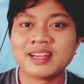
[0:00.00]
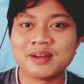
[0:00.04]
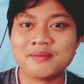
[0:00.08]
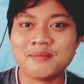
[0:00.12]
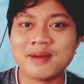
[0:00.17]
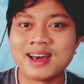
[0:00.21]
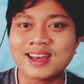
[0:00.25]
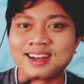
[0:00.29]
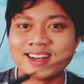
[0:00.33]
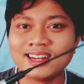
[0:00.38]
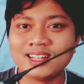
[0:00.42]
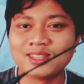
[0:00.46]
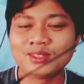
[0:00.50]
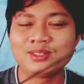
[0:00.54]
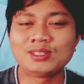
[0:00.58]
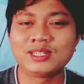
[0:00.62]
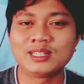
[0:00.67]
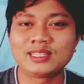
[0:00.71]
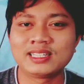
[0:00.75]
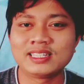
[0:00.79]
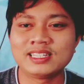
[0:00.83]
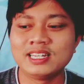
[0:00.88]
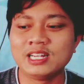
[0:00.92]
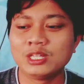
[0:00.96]
kemarin itu
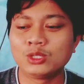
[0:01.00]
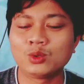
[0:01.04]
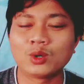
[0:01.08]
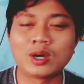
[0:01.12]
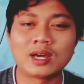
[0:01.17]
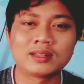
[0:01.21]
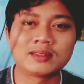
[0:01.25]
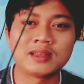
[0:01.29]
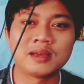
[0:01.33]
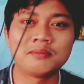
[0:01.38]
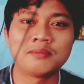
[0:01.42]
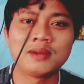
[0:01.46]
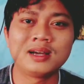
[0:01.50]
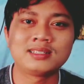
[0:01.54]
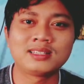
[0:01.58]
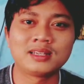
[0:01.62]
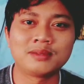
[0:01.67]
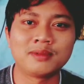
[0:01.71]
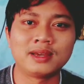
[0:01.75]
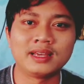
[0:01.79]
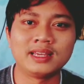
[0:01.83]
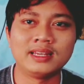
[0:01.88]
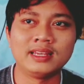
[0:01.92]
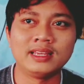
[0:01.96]
ceritanya ditukar tambah
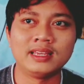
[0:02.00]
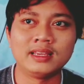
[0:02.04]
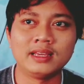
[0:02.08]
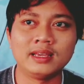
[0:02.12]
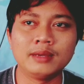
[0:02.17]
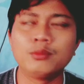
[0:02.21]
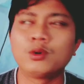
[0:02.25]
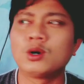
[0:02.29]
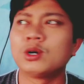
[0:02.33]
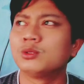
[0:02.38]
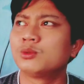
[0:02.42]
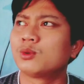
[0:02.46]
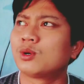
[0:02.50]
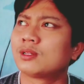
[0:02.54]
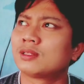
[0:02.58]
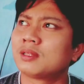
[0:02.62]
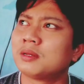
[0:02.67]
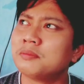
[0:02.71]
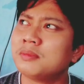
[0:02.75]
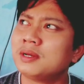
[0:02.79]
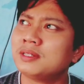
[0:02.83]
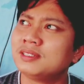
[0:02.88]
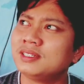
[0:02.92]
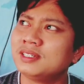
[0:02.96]
sama ini eh bukan tukar
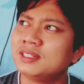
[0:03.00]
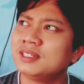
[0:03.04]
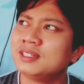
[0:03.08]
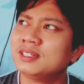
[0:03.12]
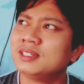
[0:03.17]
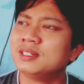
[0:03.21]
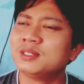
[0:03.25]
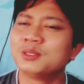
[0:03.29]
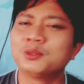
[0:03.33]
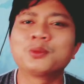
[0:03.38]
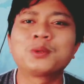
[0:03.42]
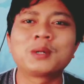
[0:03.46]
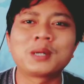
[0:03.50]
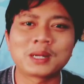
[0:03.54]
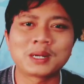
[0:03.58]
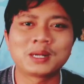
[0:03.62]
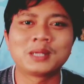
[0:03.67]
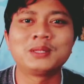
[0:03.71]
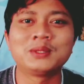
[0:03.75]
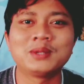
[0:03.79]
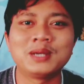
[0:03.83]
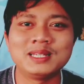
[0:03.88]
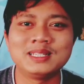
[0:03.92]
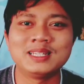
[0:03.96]
tambah sih tuker
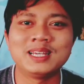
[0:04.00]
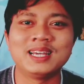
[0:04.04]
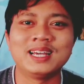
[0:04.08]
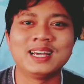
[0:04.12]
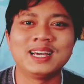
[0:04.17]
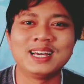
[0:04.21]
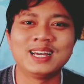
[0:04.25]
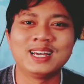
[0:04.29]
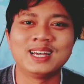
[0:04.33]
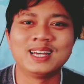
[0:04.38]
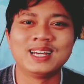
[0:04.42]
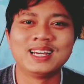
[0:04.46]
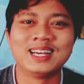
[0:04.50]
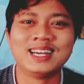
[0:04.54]
gitu aja ya